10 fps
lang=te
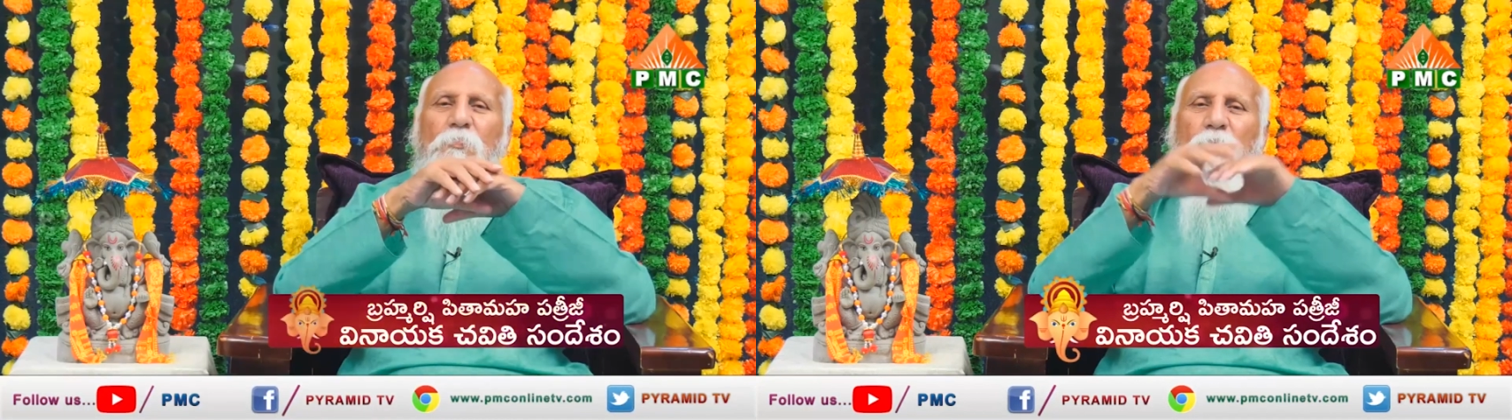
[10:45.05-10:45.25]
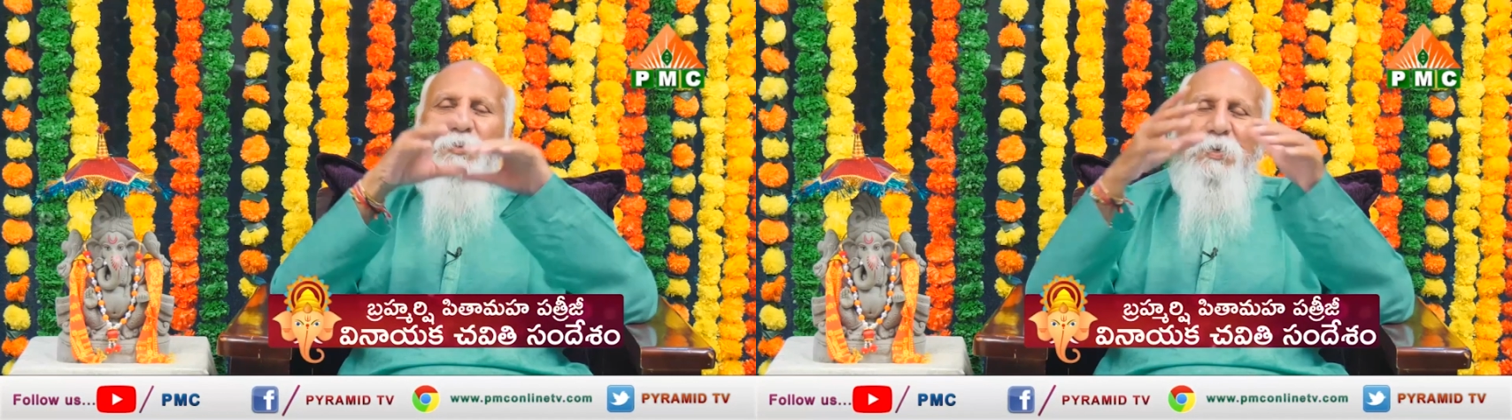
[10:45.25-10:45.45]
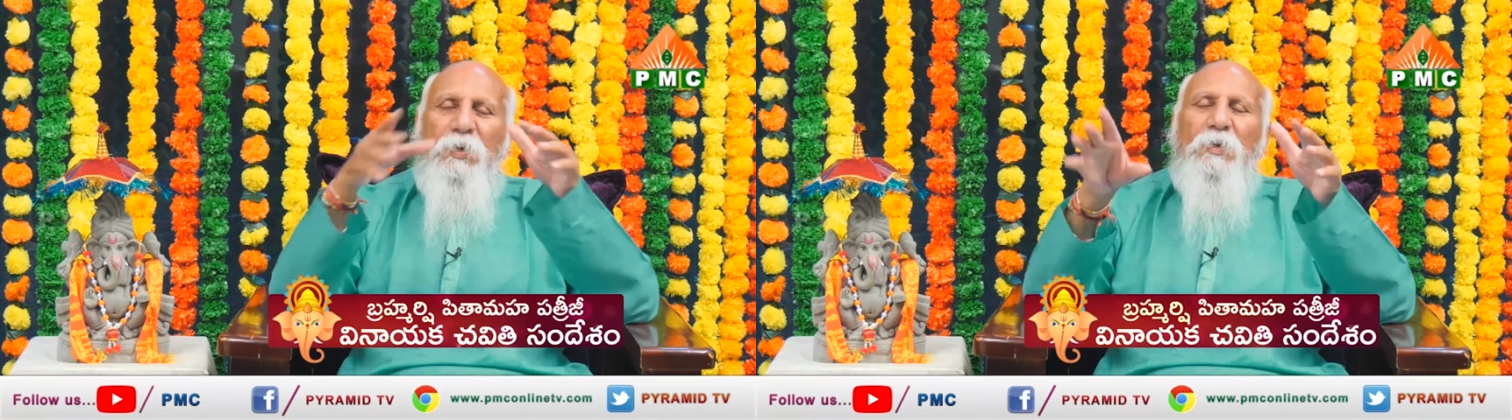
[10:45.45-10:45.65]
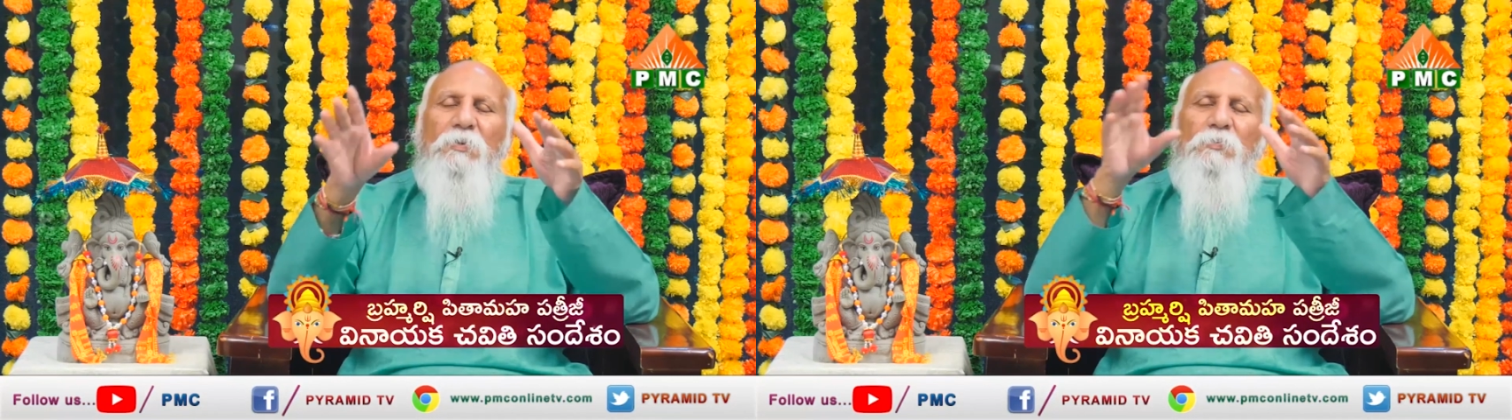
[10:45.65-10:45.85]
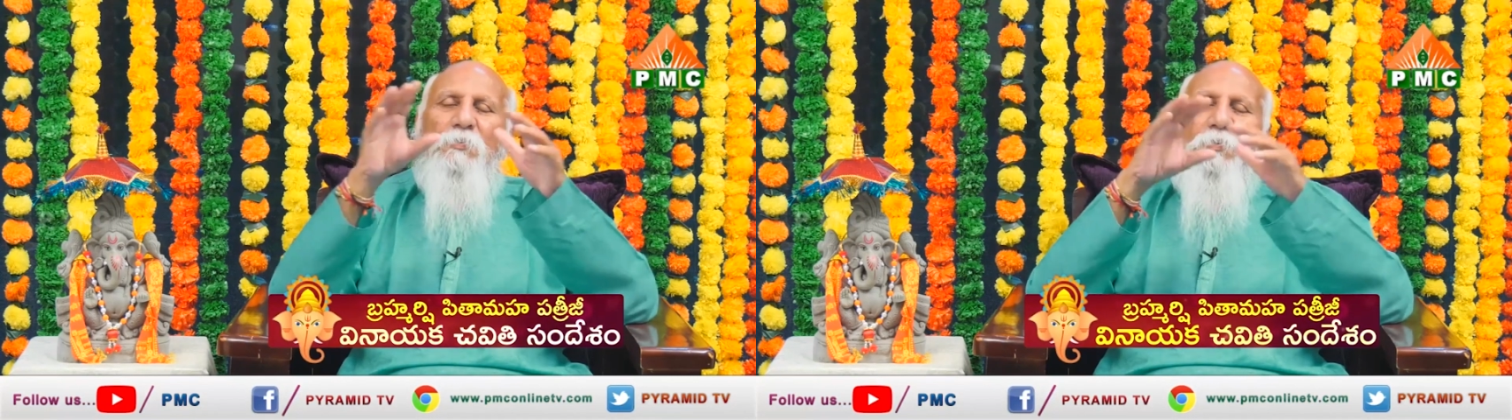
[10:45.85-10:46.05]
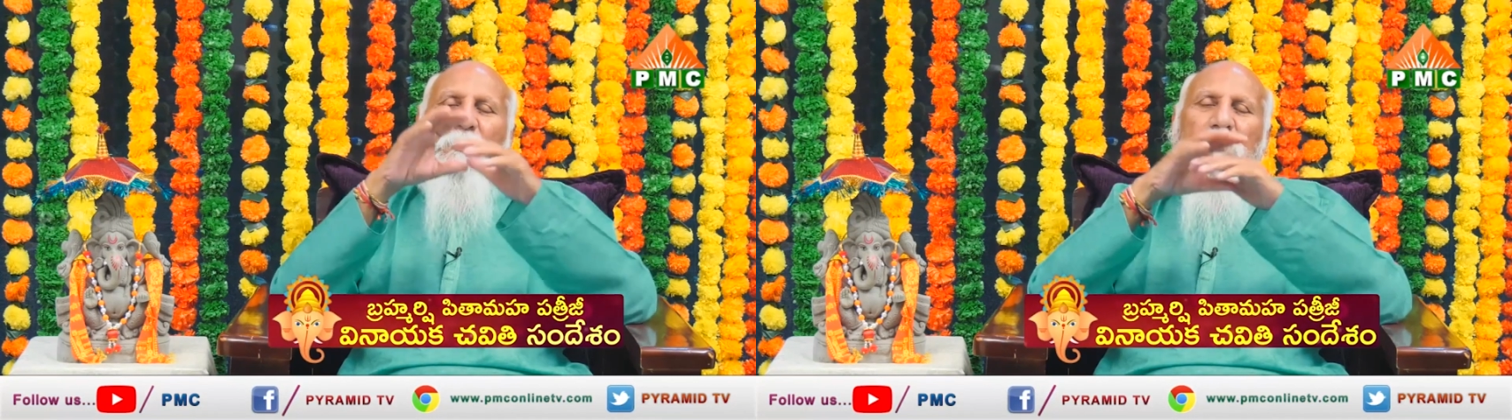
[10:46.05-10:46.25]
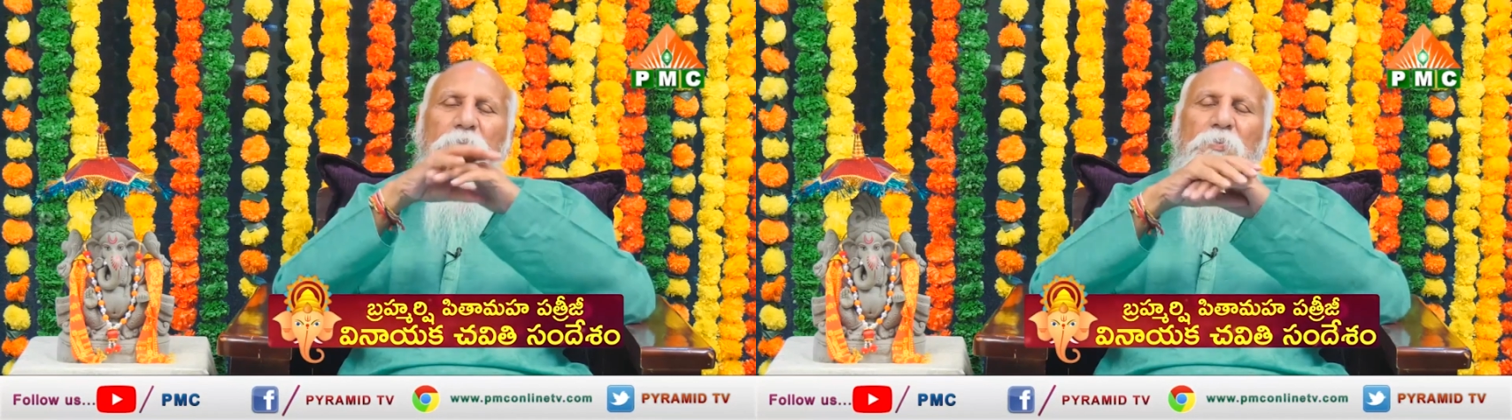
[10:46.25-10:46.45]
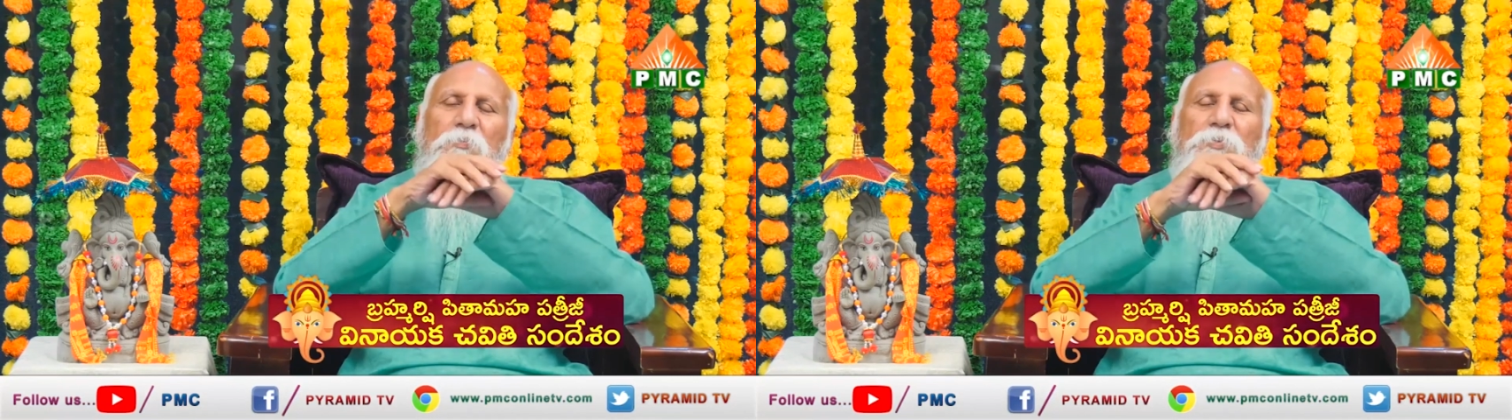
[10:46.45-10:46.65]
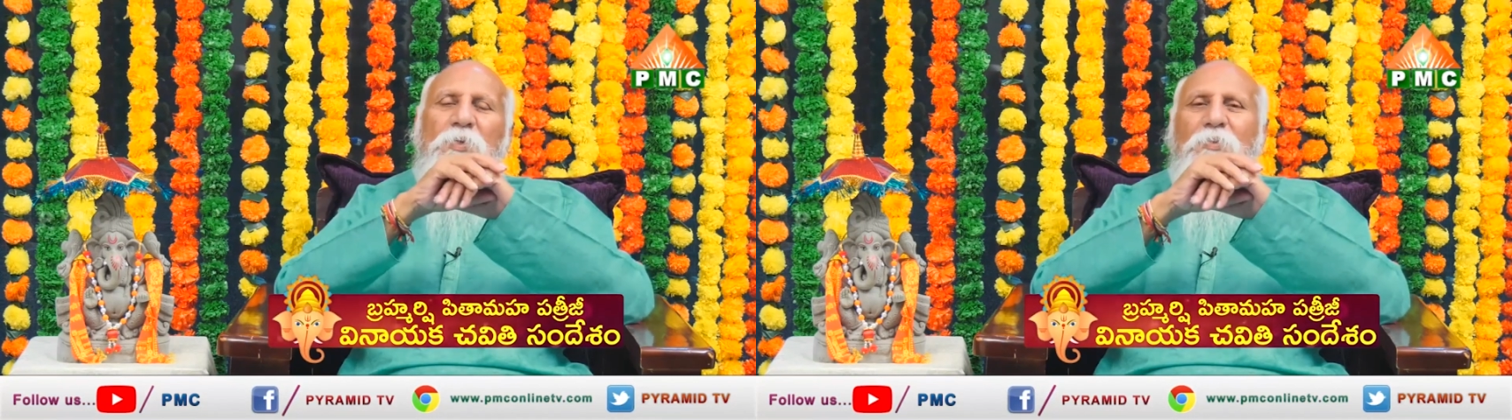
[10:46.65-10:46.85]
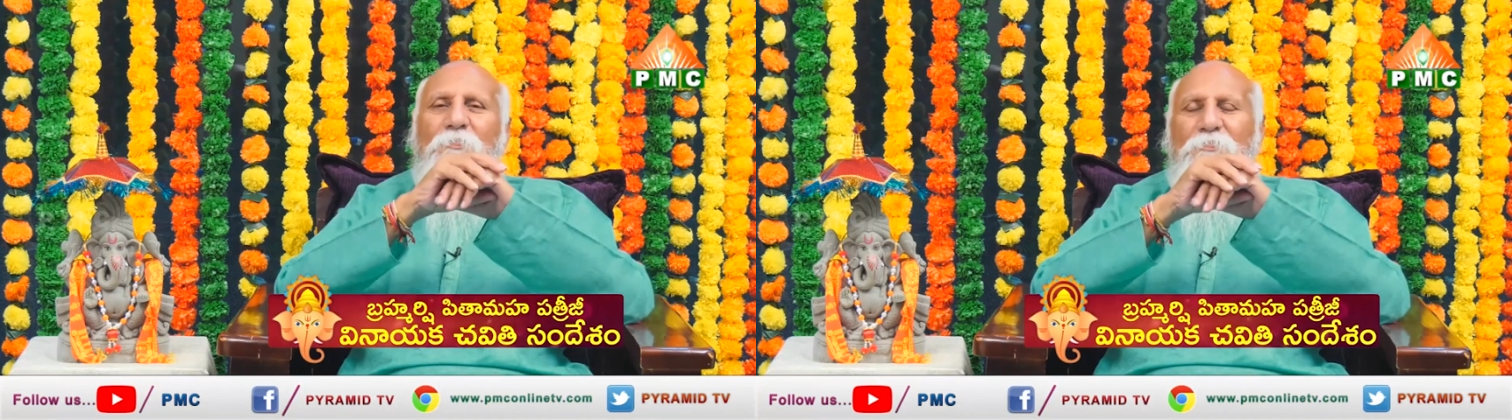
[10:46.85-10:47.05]
పూర్తిగా నూటికి నూరు
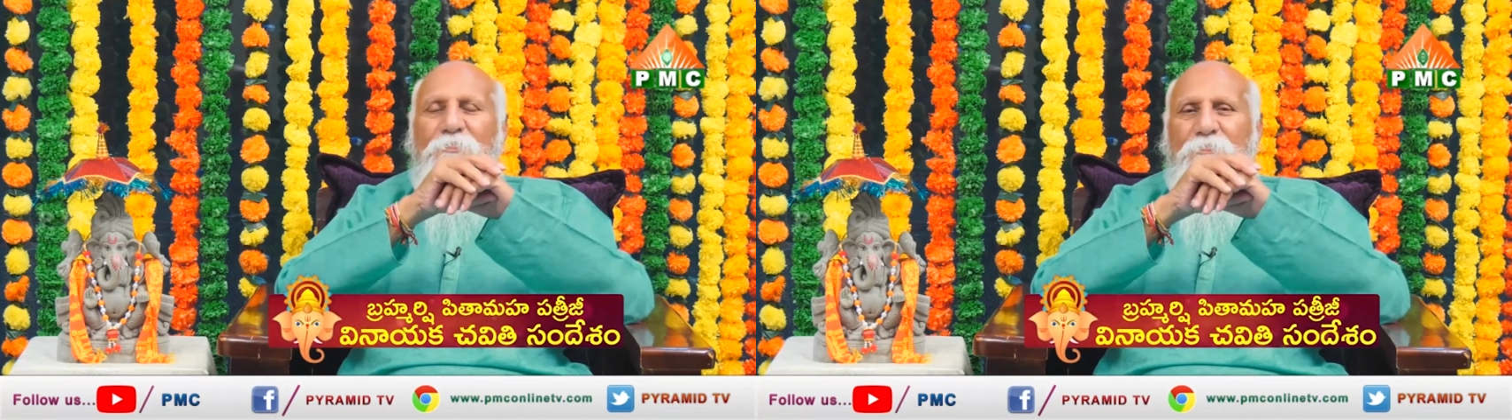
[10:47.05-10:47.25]
శాతం